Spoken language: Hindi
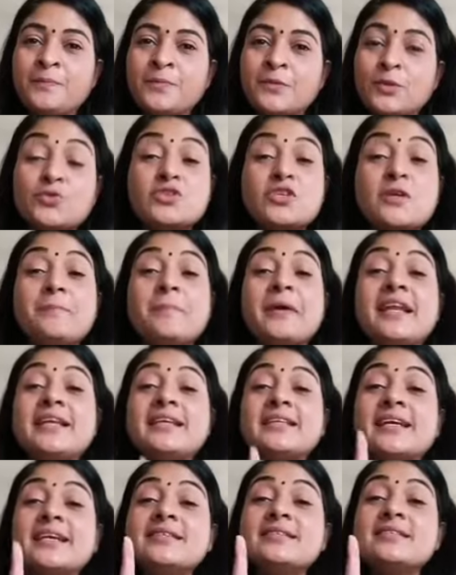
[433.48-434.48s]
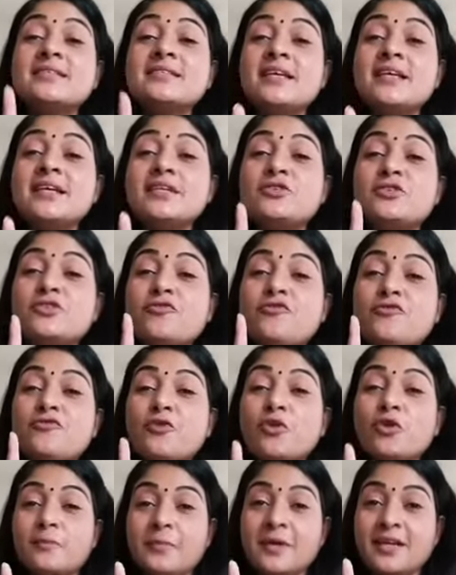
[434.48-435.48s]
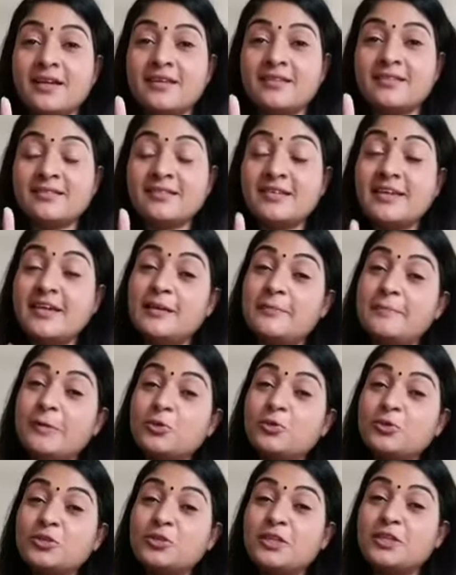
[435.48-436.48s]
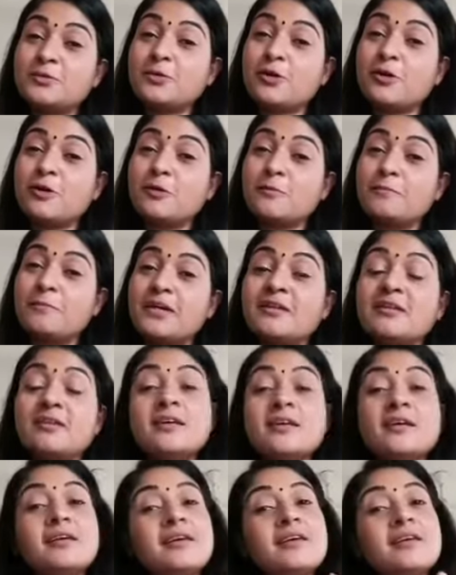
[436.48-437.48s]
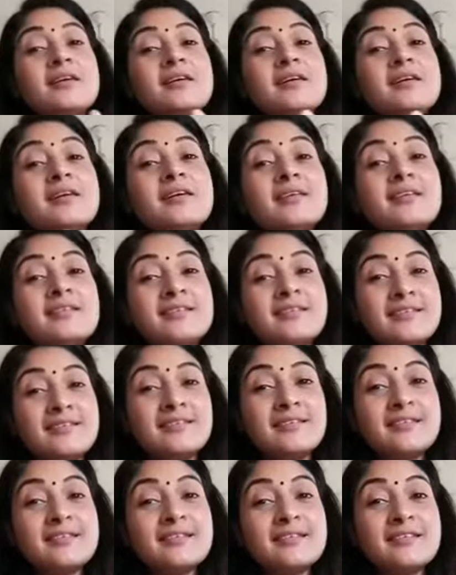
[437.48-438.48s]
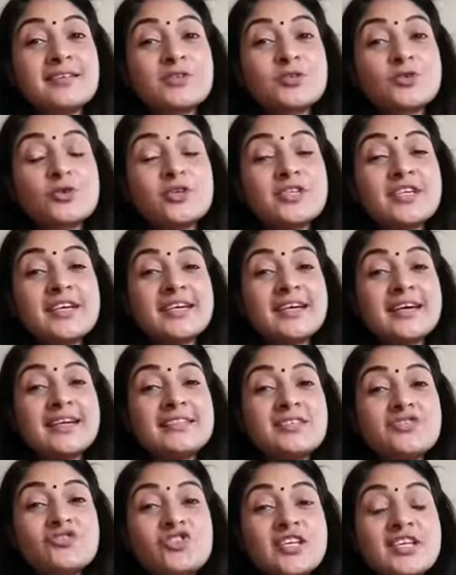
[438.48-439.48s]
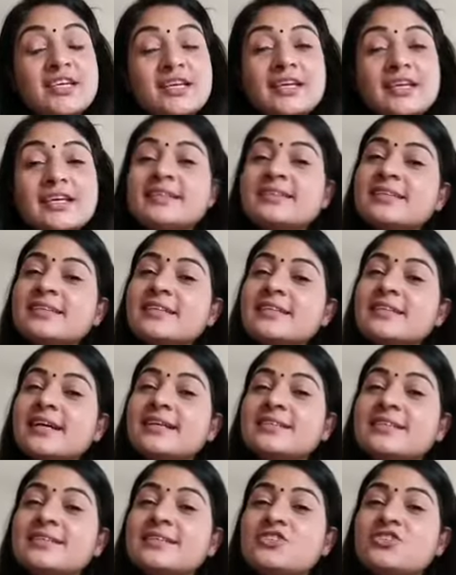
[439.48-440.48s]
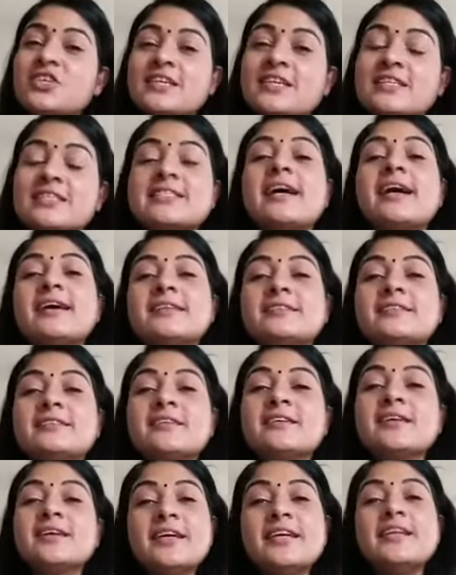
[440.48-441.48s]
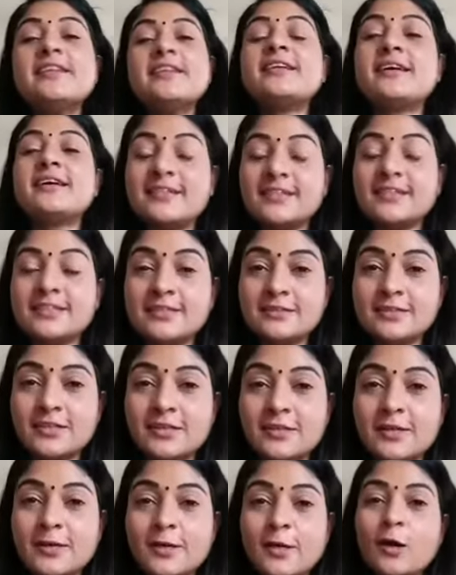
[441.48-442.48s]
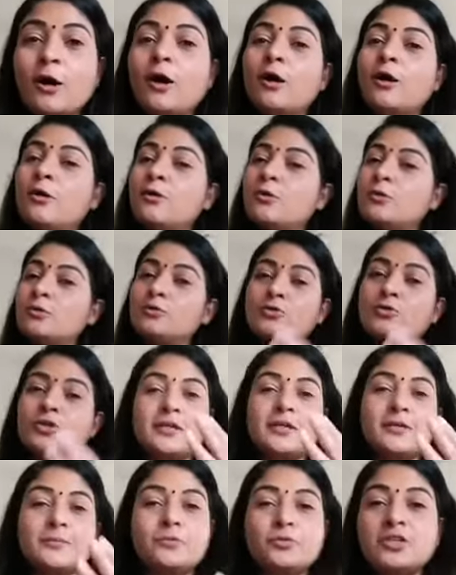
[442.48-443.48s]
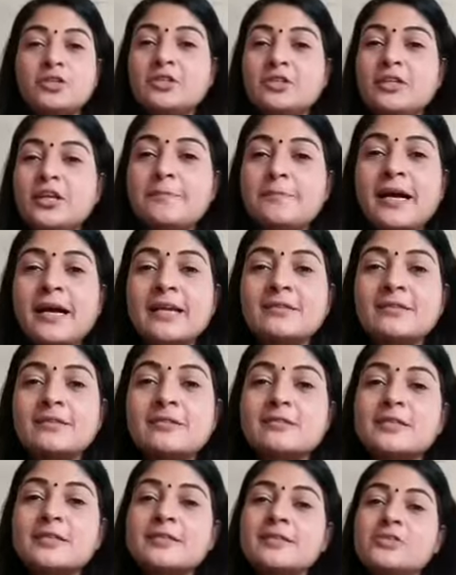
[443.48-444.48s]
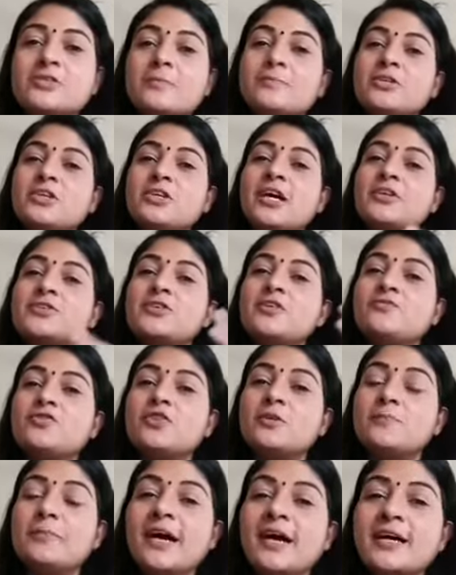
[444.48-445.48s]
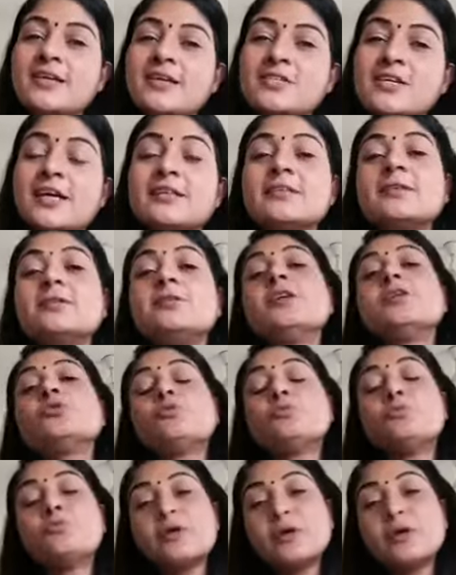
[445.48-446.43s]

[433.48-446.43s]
उससे पहले 1984 में एक बहू के तौर पर सोनिया गांधी जी इंदिरा गांधी जी के साथ ही रह रही थी और उनकी पूरी देखभाल कर रही थी जब भी राजीव जी बाहर जाते थे तो